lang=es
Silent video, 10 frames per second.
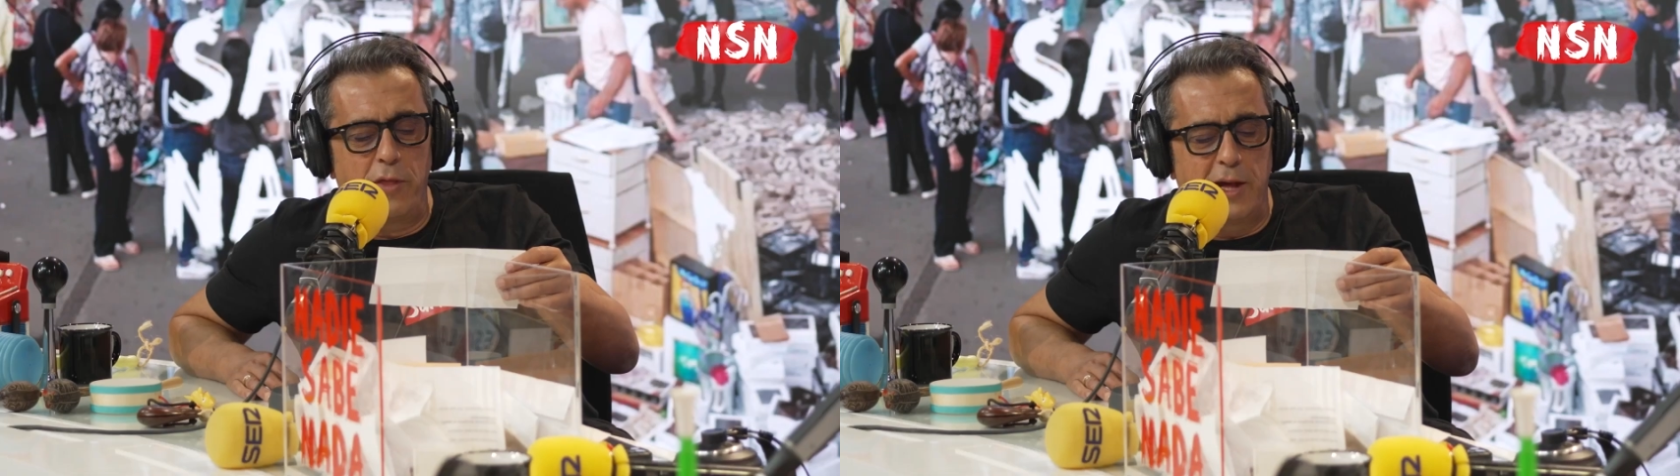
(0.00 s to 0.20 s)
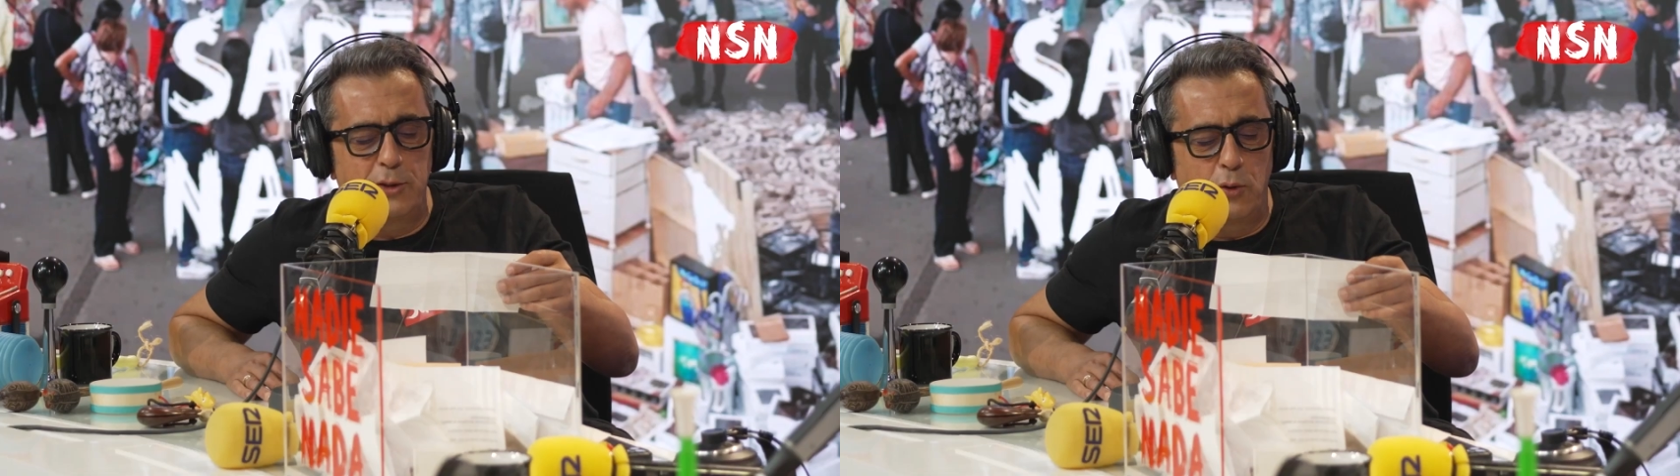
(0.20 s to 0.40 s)

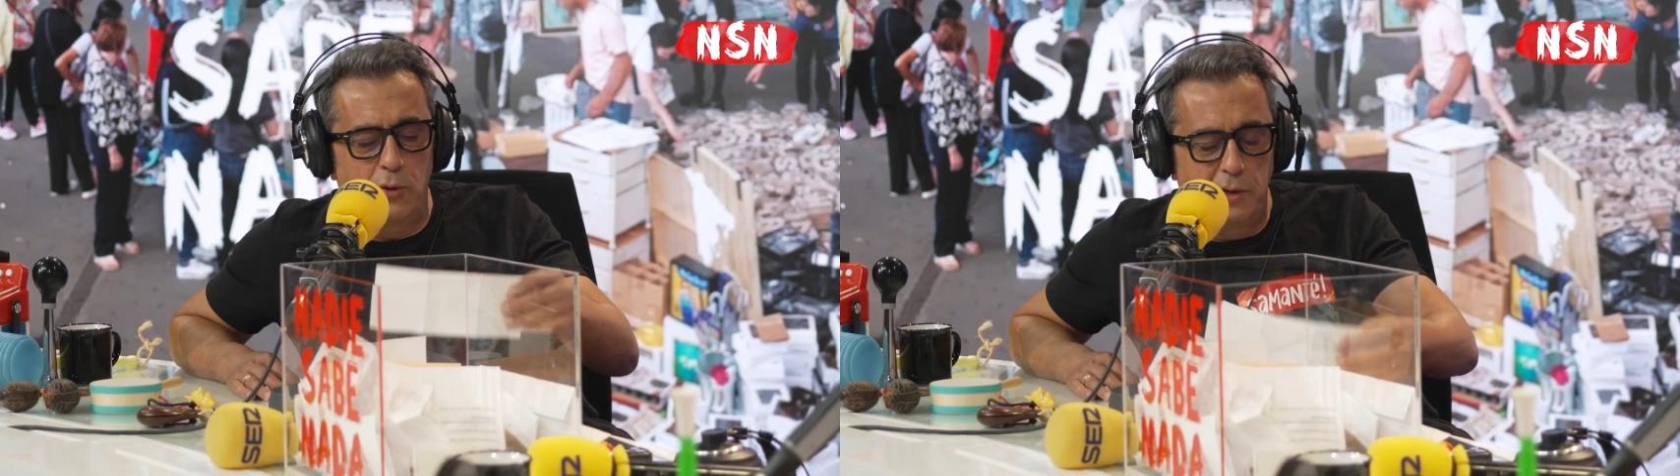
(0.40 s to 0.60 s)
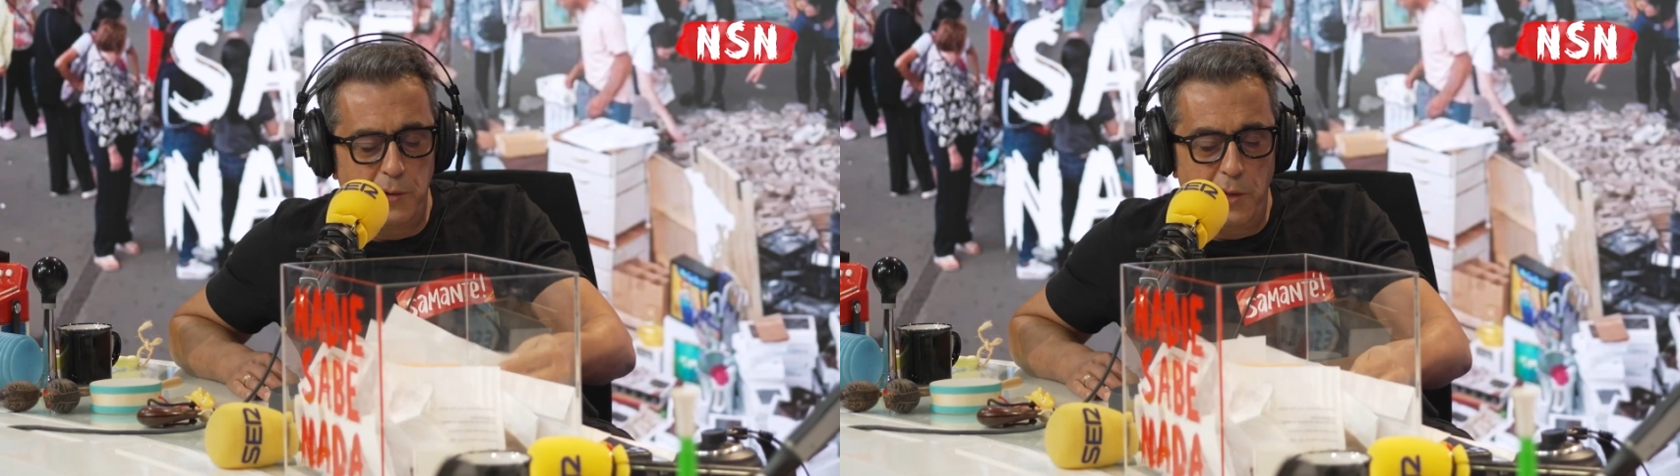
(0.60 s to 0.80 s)
dato.
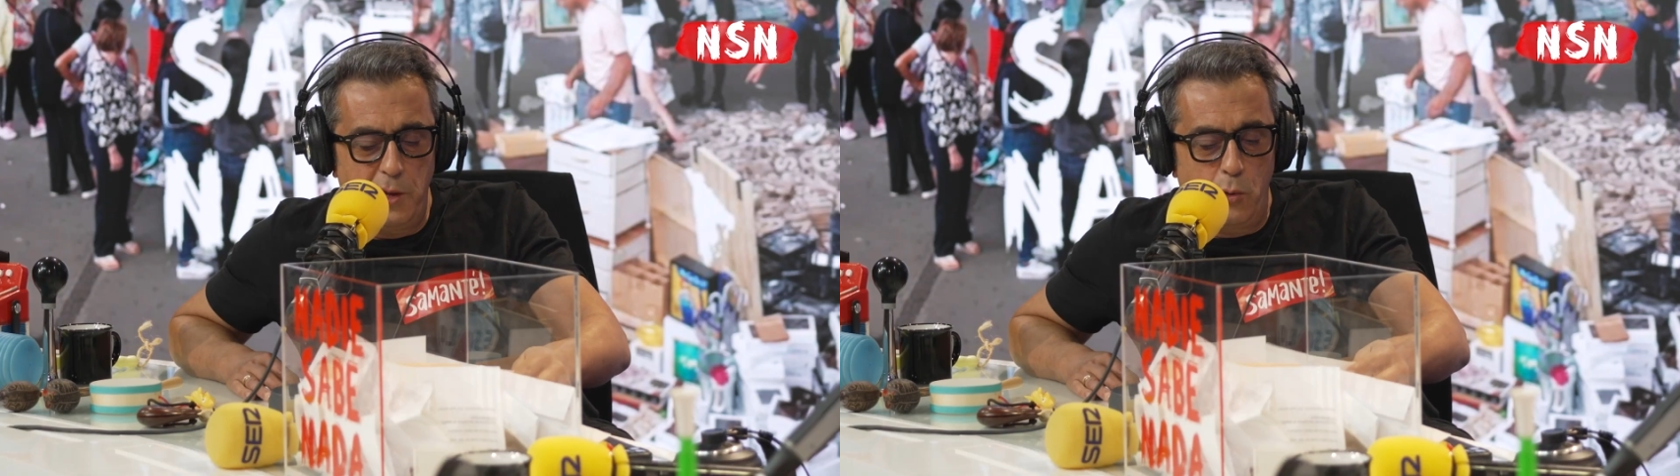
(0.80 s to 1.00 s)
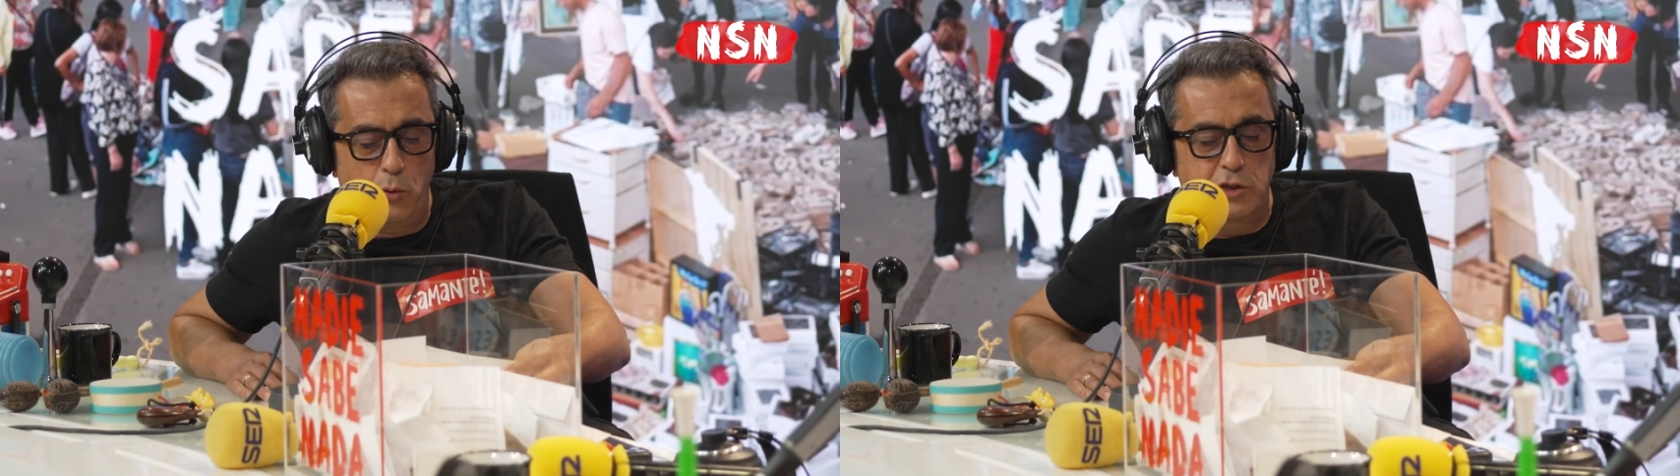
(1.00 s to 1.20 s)

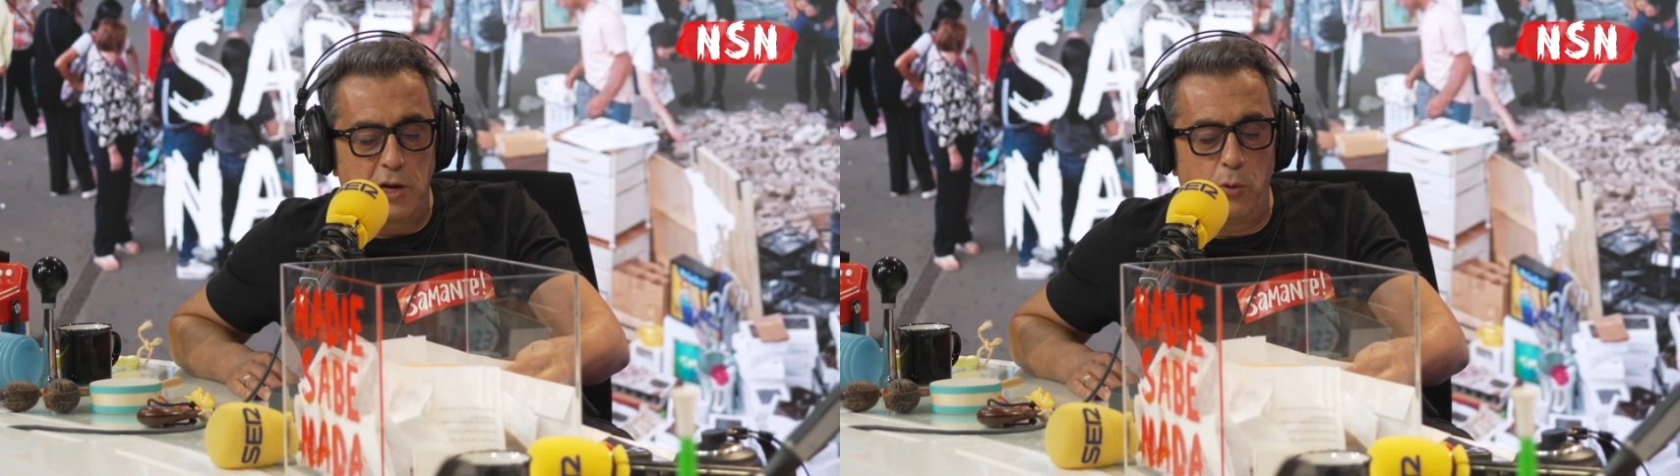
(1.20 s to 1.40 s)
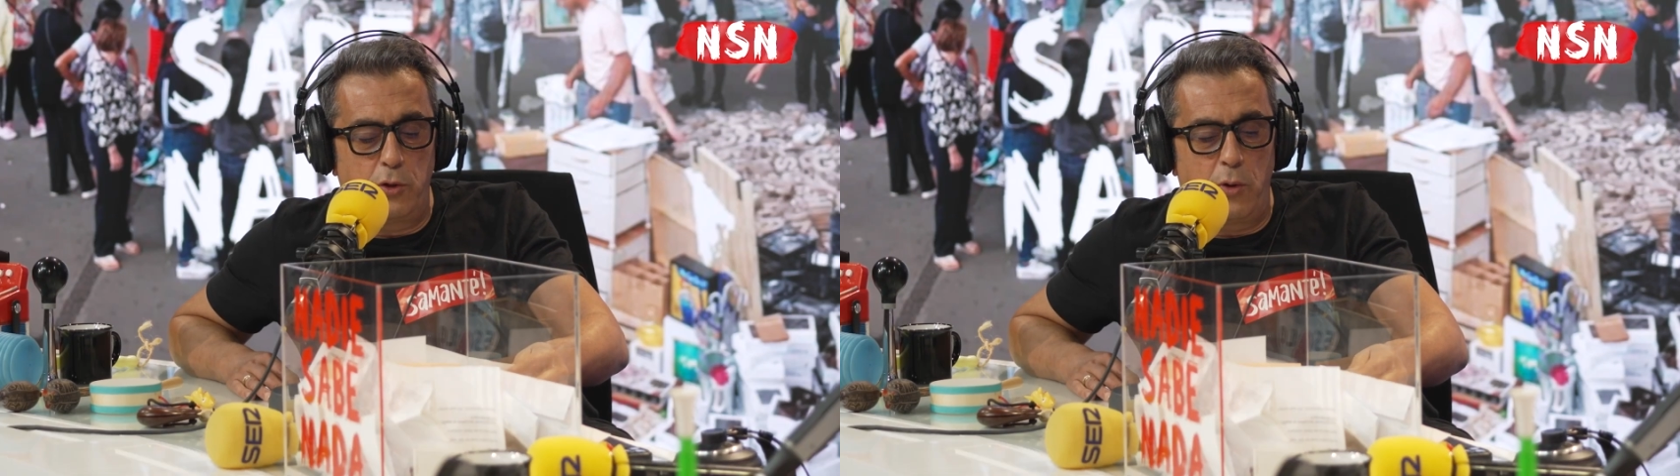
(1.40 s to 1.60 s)
Un
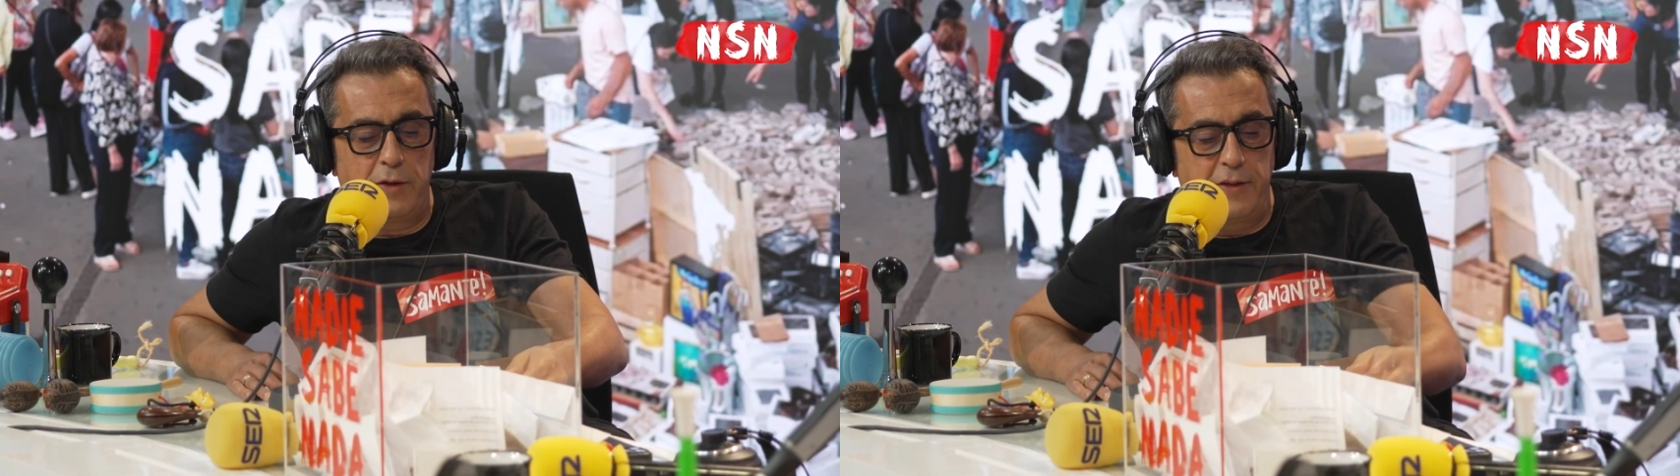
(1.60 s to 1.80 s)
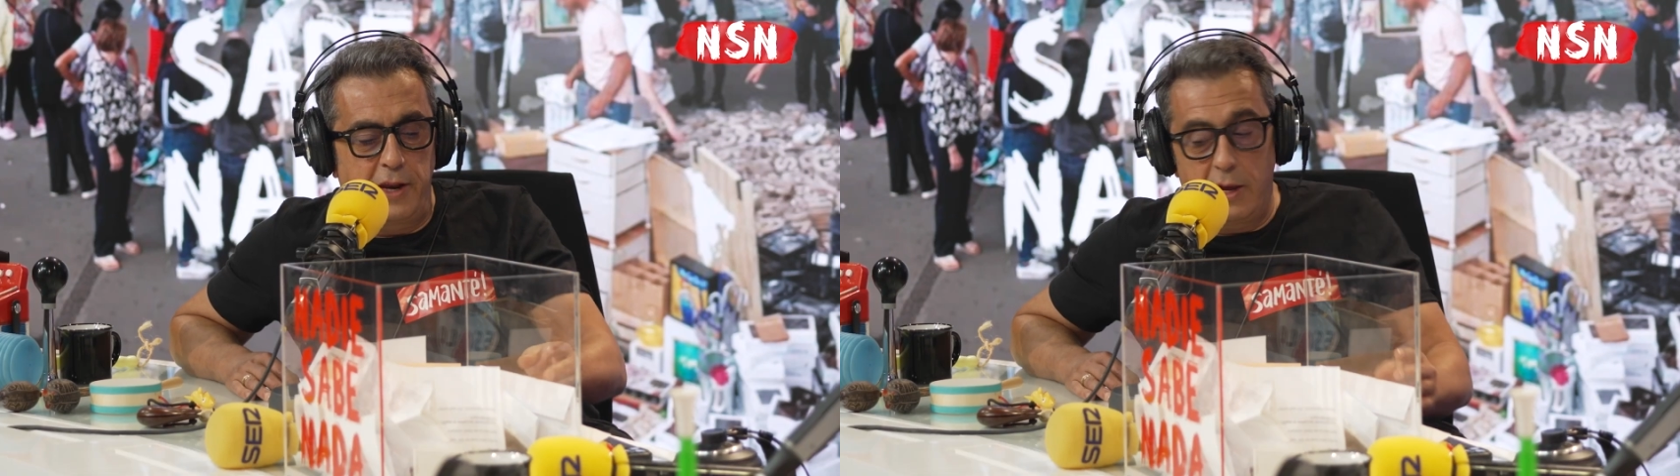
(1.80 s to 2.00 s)
saludo,
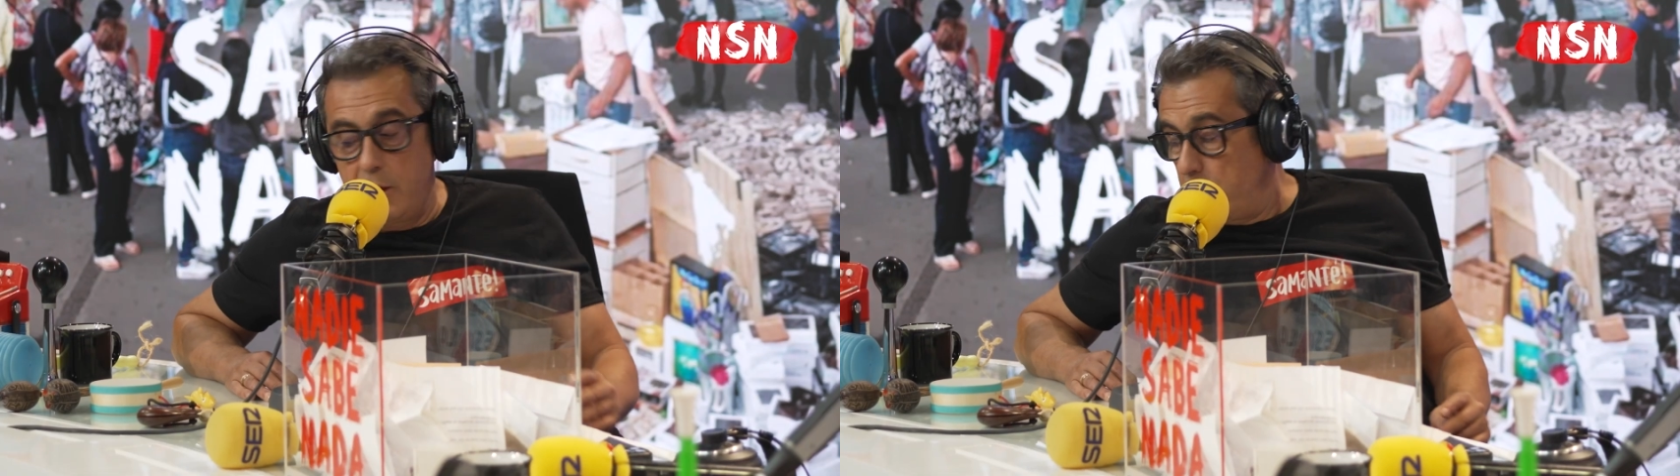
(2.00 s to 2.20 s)
Andrea.